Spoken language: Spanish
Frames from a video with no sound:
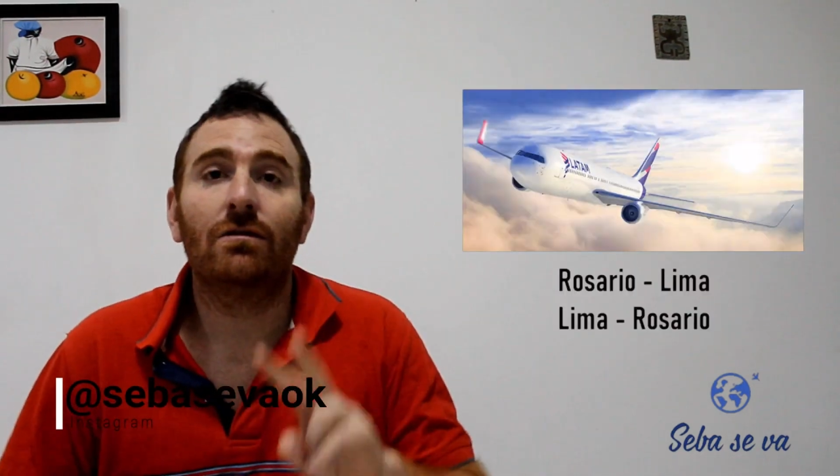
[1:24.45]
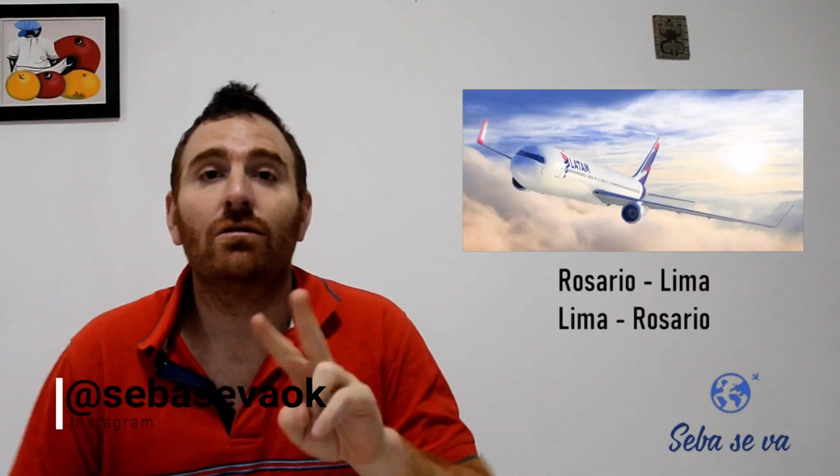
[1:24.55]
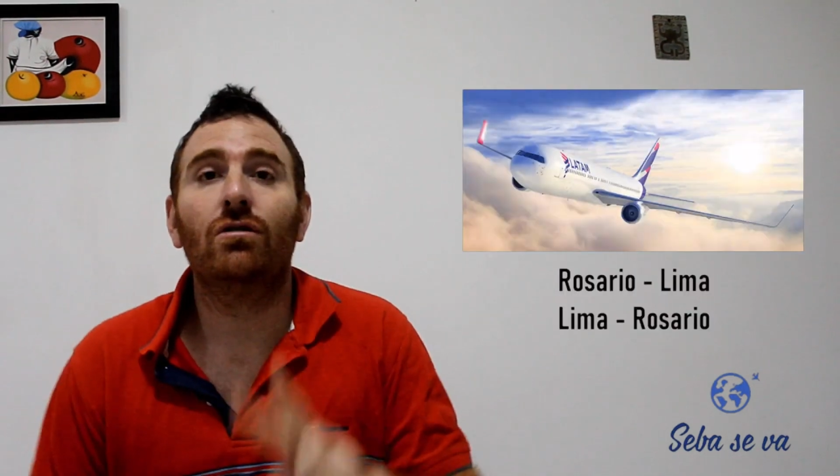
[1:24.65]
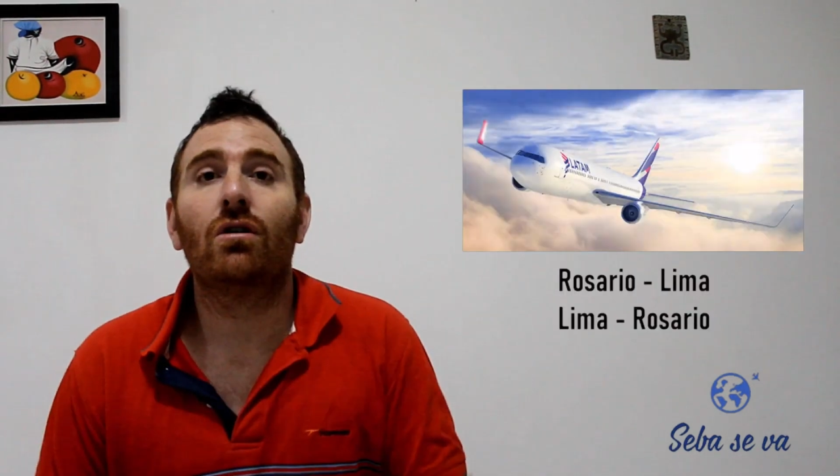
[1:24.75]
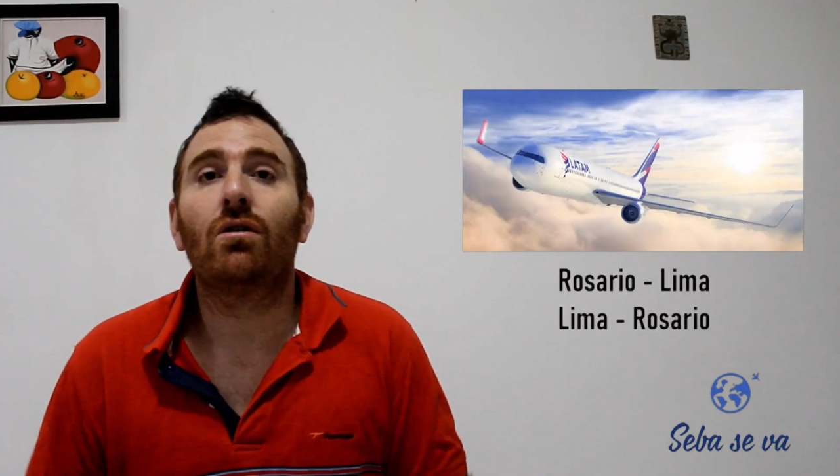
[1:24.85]

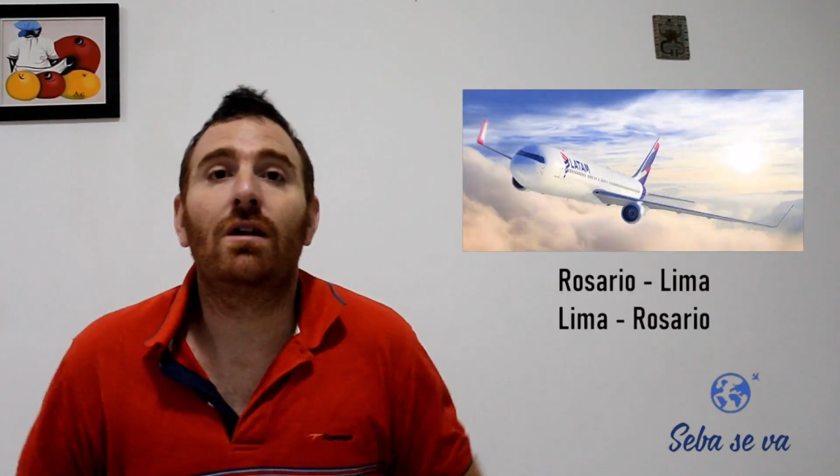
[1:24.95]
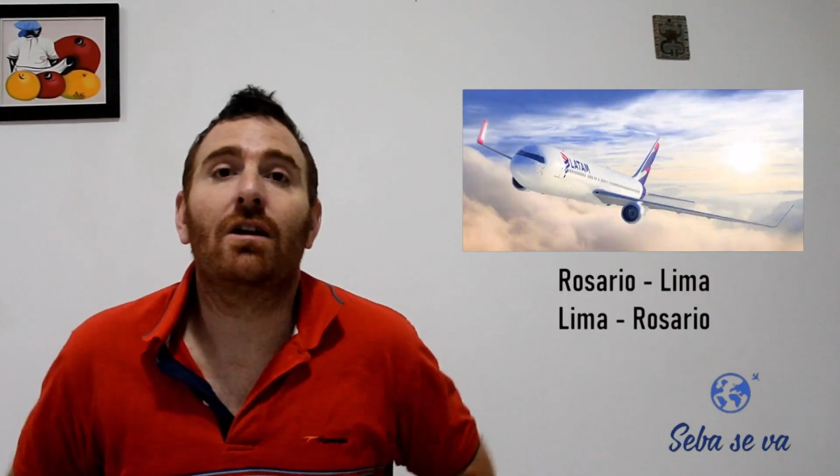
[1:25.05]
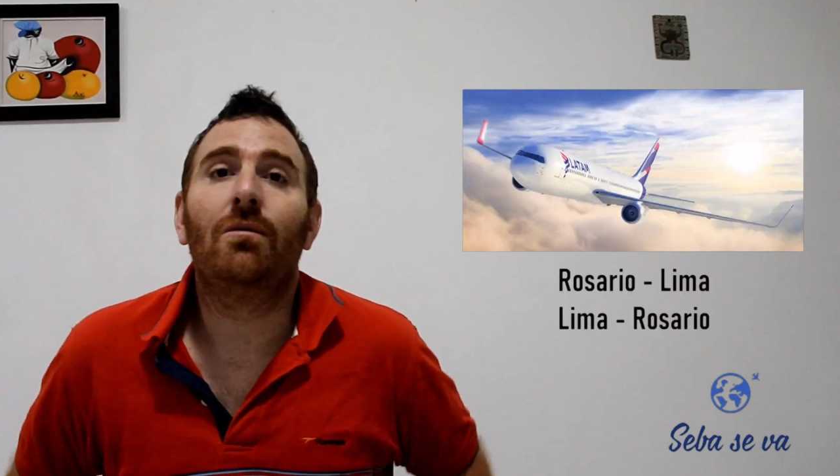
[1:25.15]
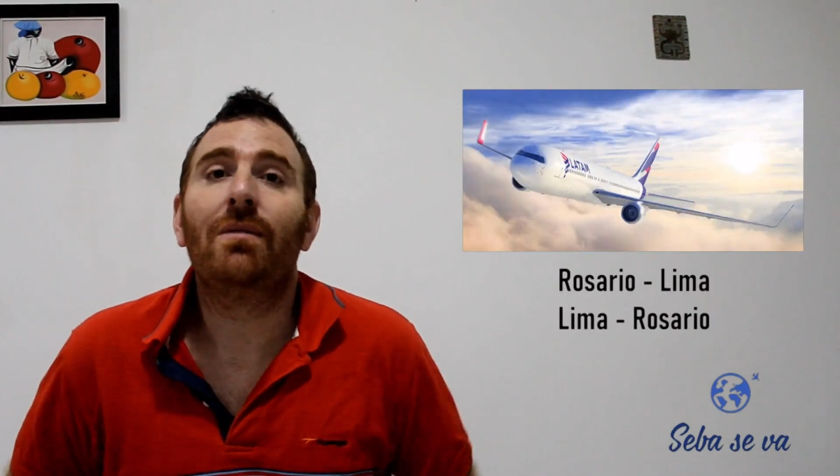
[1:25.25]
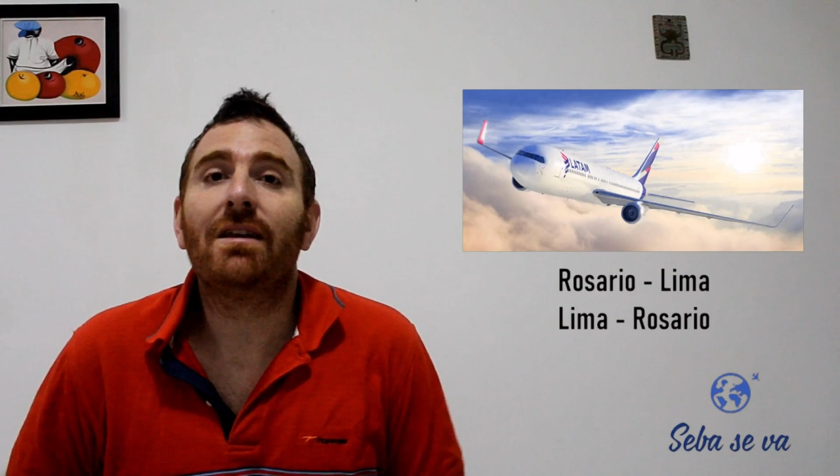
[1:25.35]
dos con la
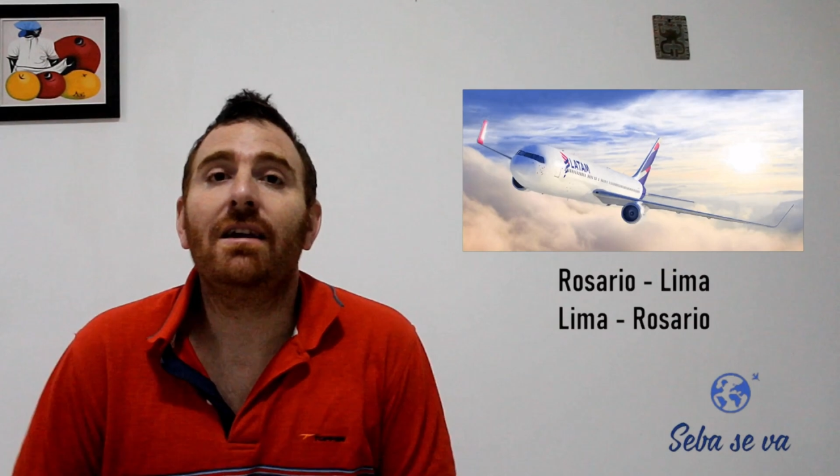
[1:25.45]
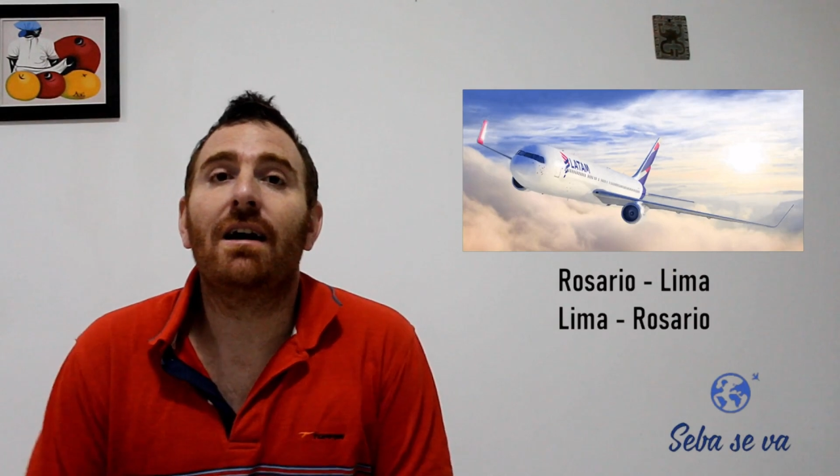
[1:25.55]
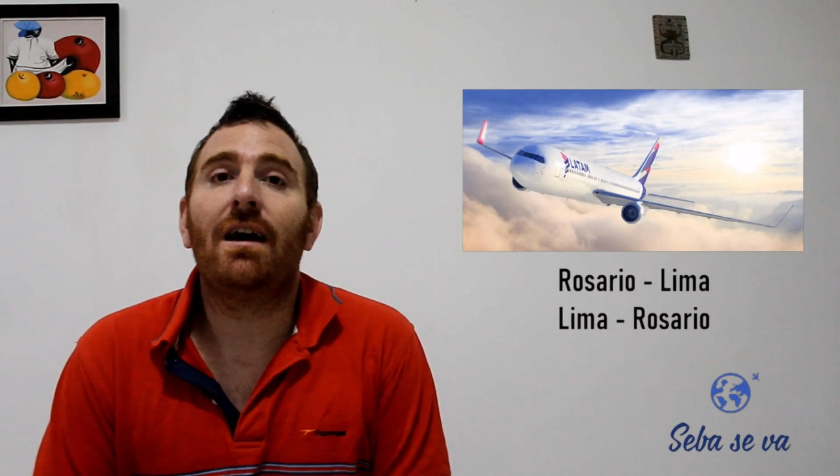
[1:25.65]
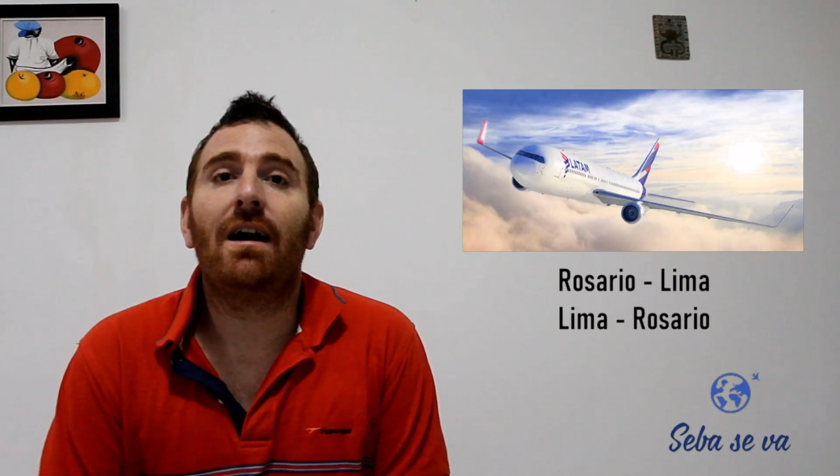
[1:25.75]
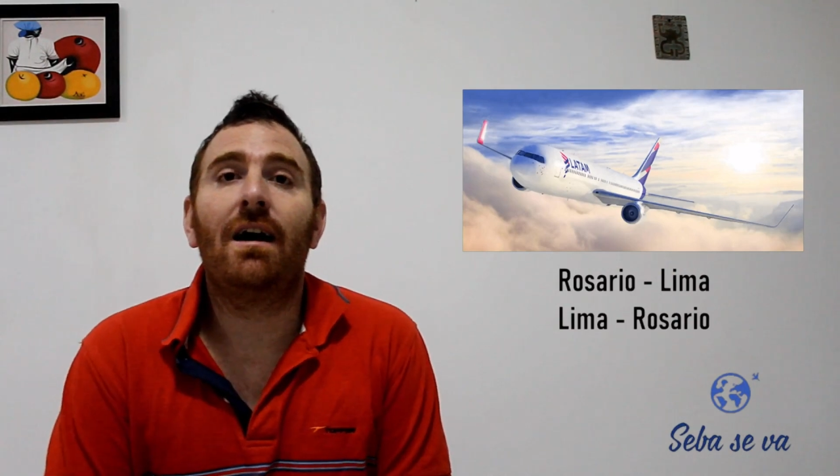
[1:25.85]

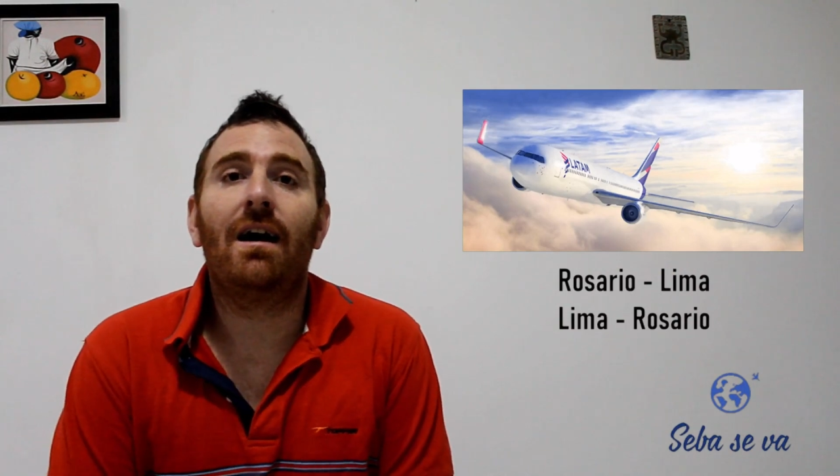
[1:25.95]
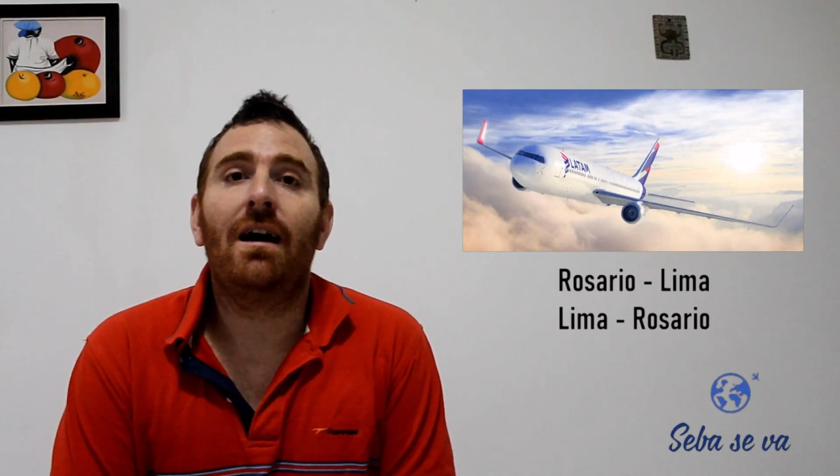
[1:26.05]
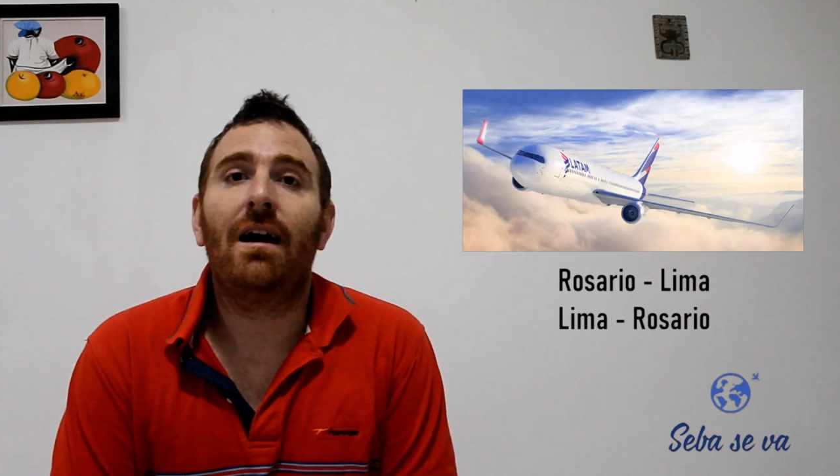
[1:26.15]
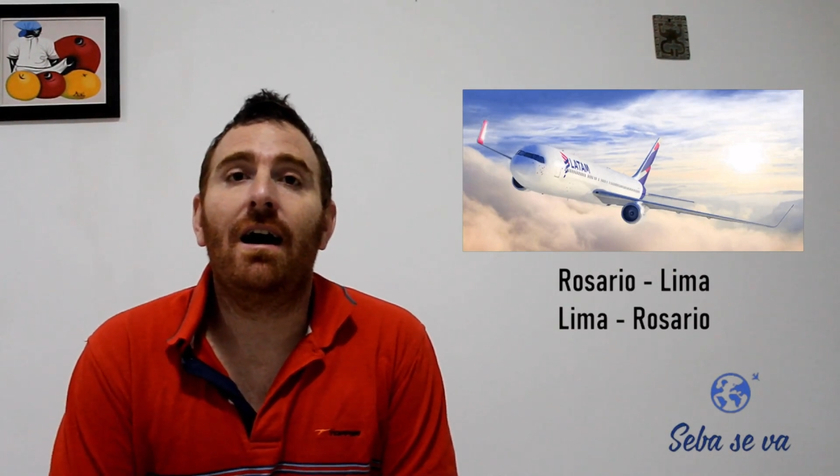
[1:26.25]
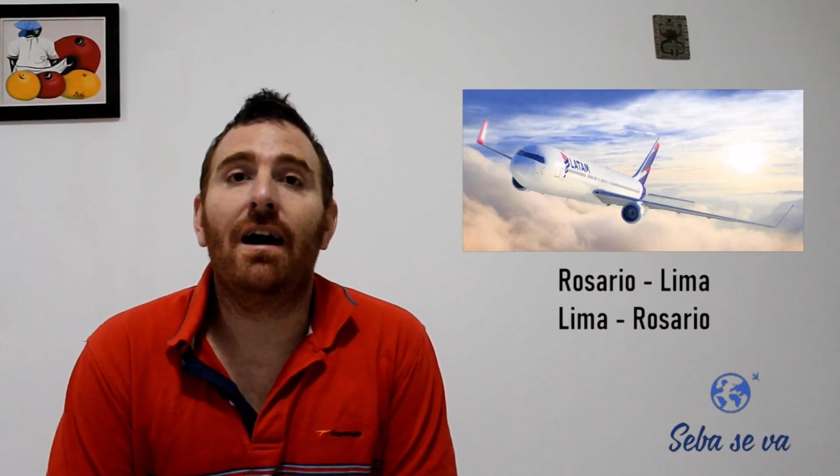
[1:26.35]
compañía
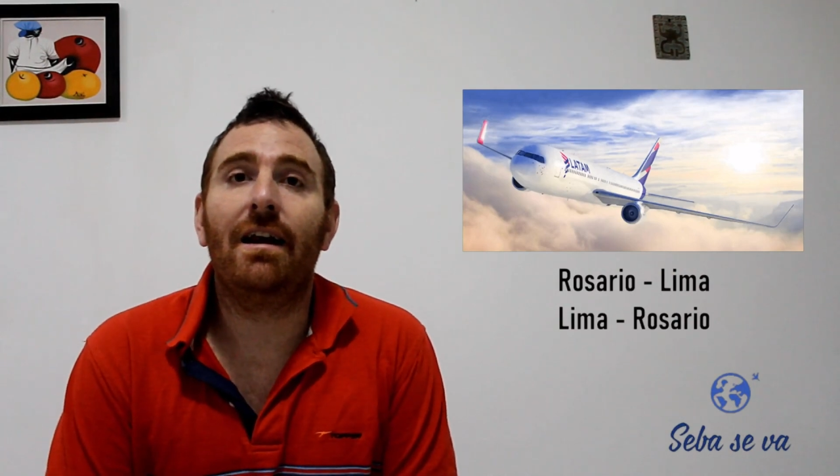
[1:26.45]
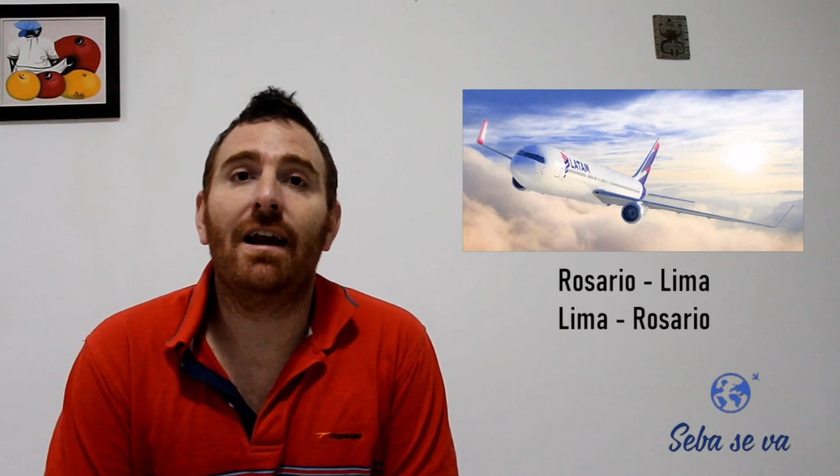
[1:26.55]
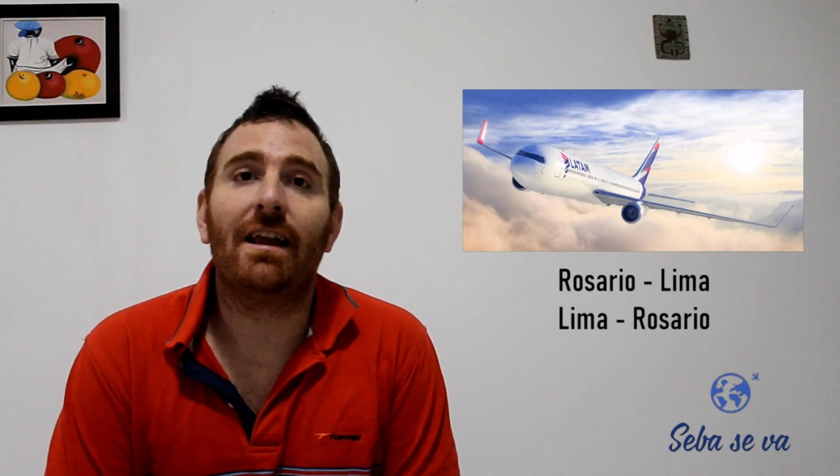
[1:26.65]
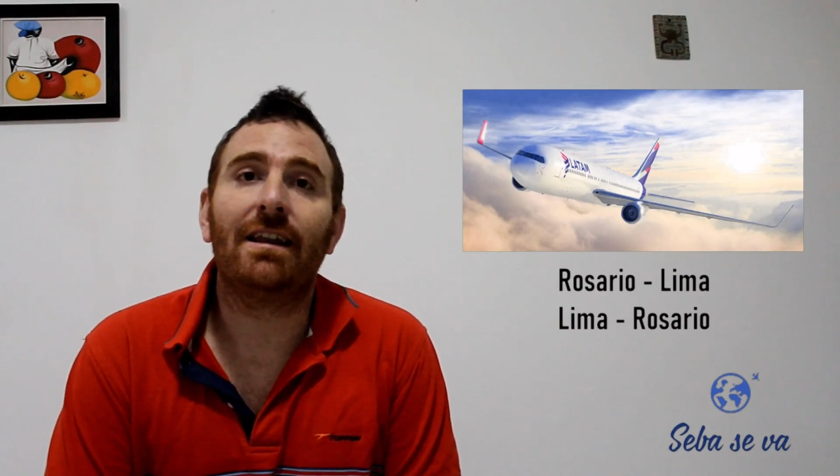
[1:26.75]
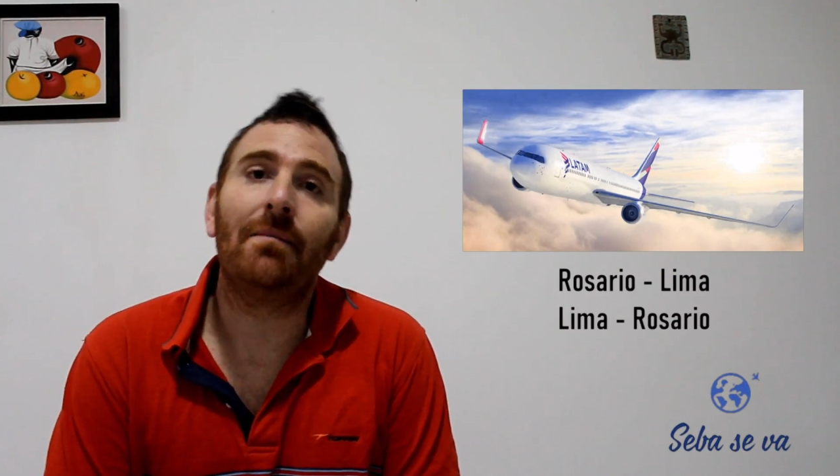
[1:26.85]
aérea
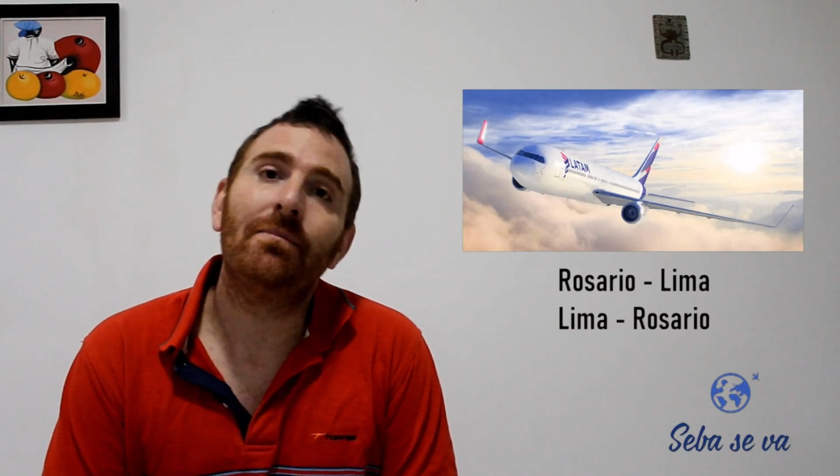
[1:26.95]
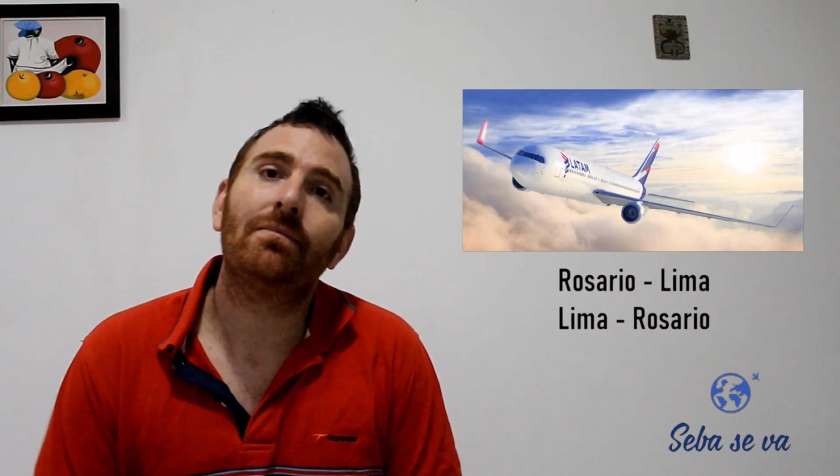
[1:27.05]
Latam,